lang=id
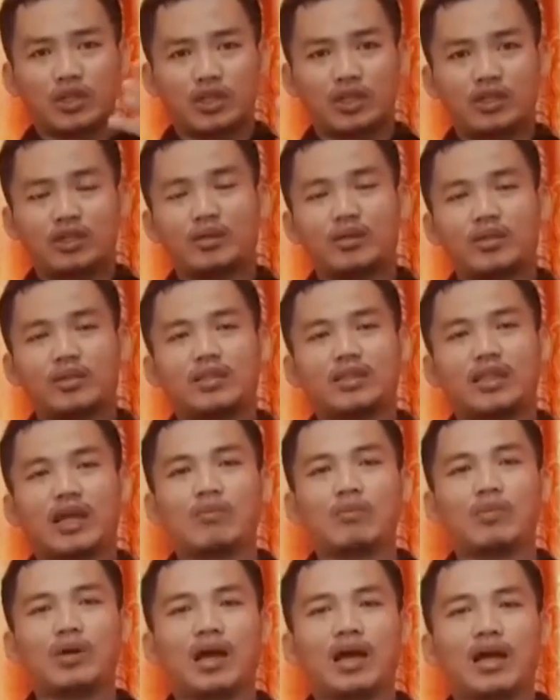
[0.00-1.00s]
Kalau perlu
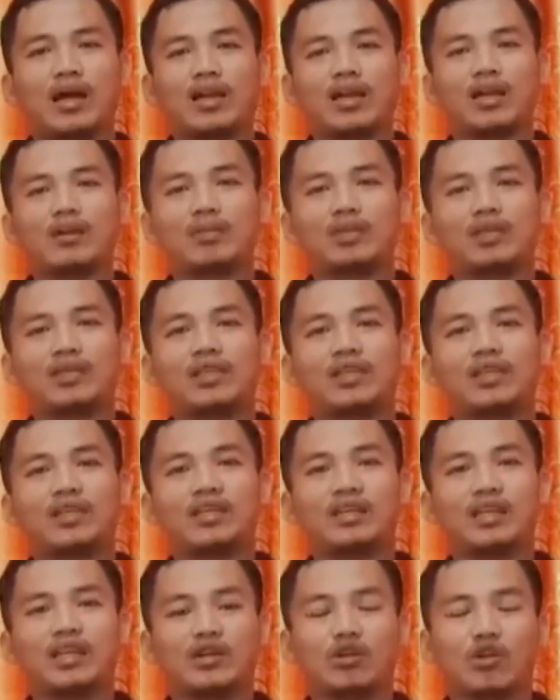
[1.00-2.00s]
ditambah
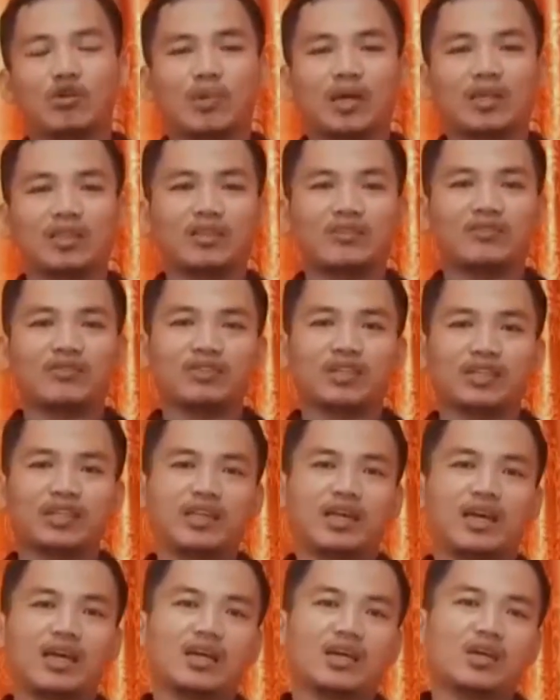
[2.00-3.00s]
agar lebih tinggi dari
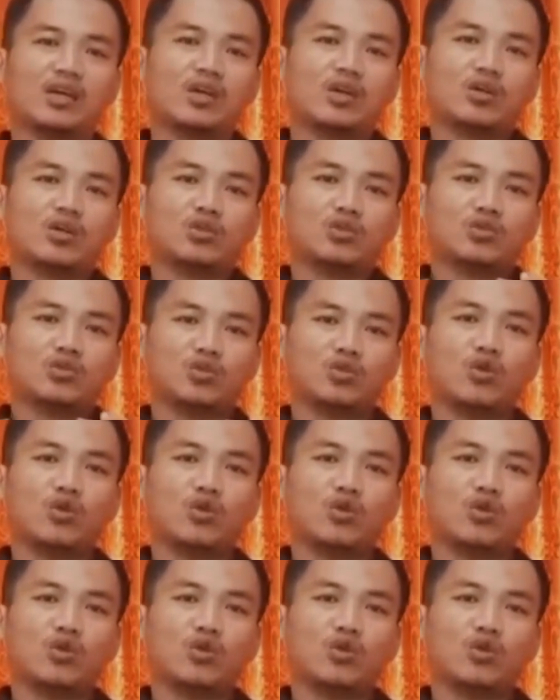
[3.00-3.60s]
normatif sehingga